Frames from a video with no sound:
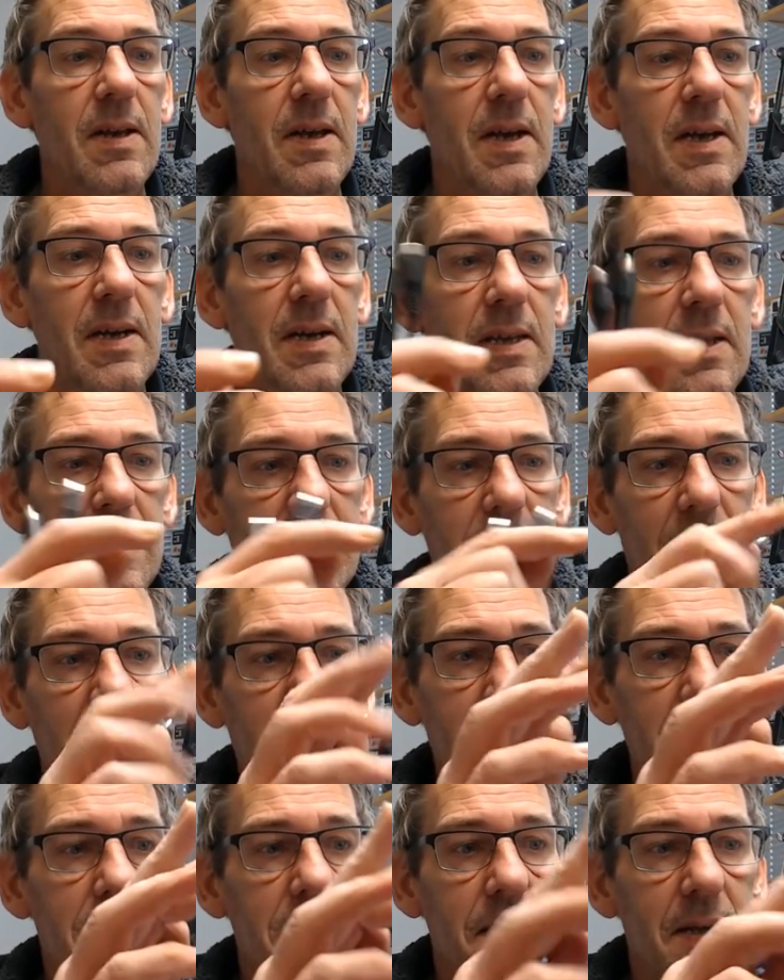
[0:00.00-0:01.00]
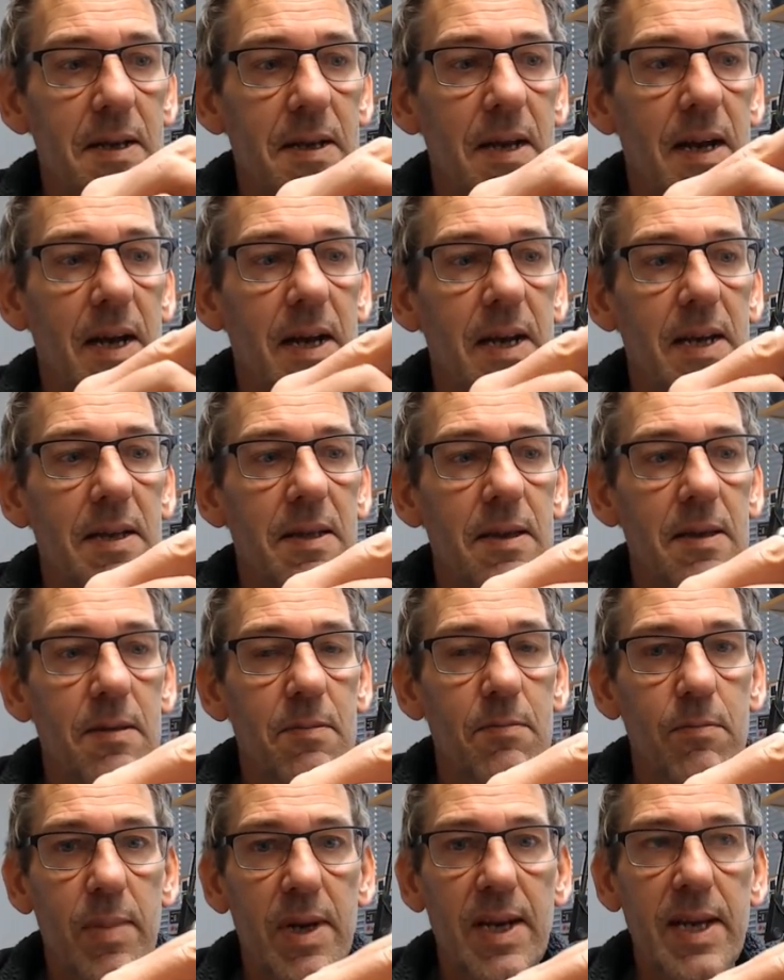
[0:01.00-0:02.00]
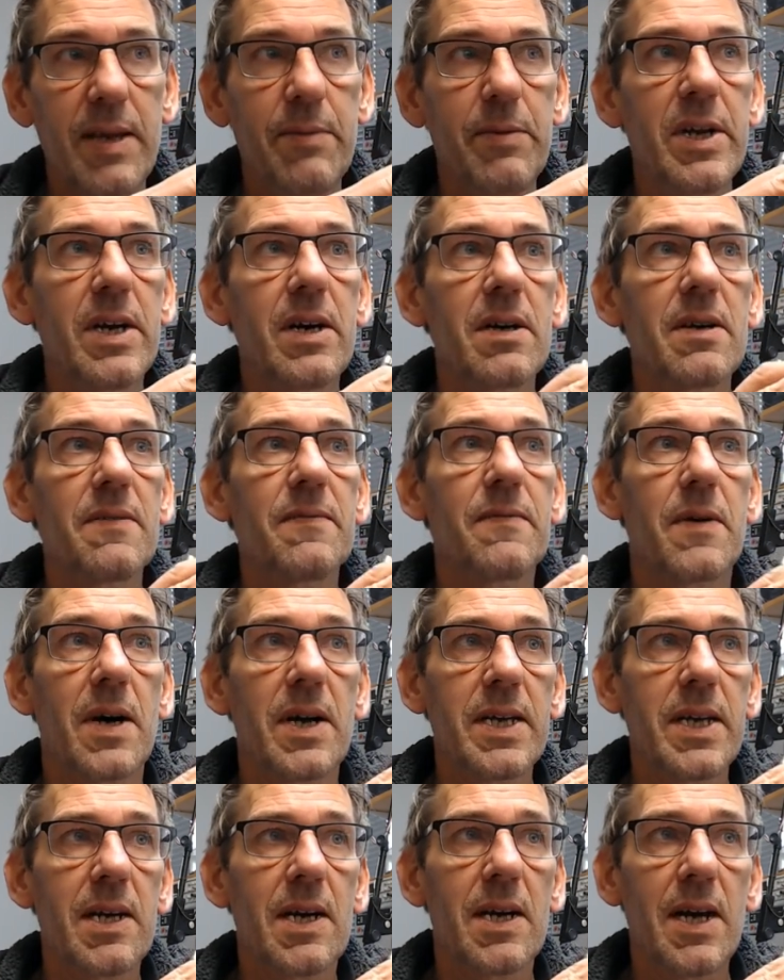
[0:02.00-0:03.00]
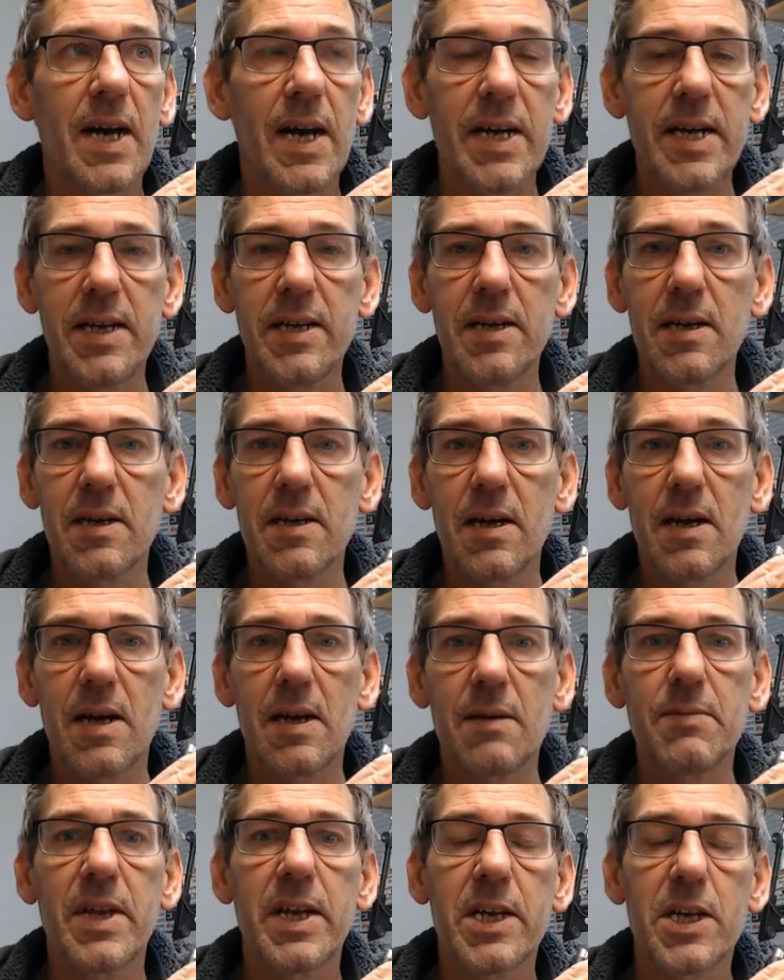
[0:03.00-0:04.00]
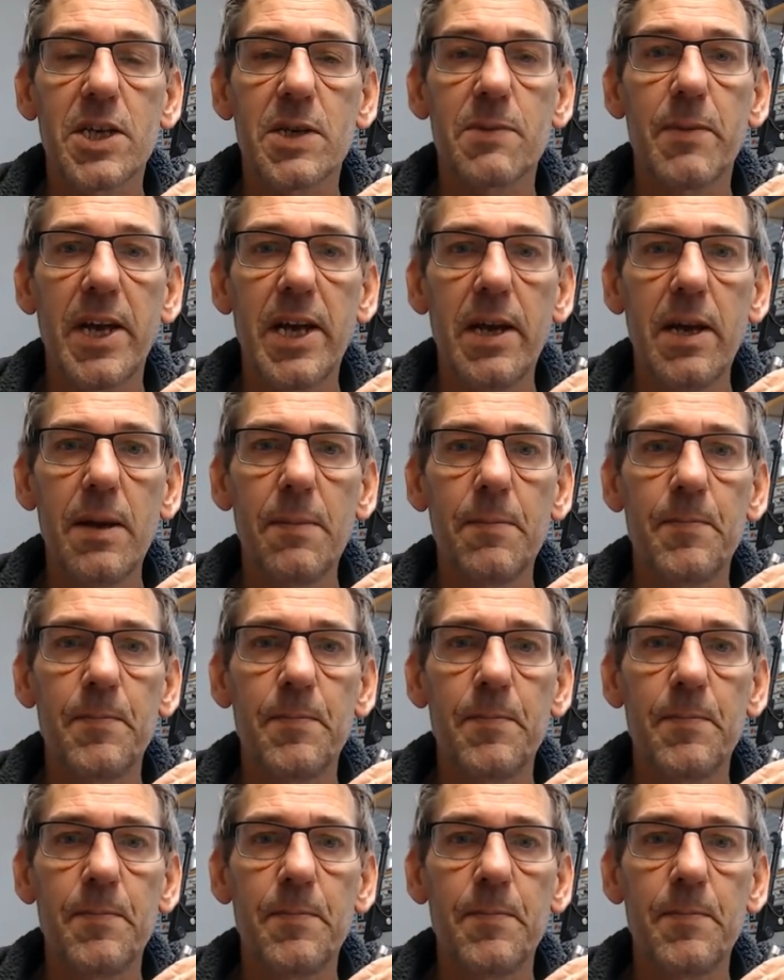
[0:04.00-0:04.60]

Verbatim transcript: das heißt, ein beliebiger freier Eingang am DSP,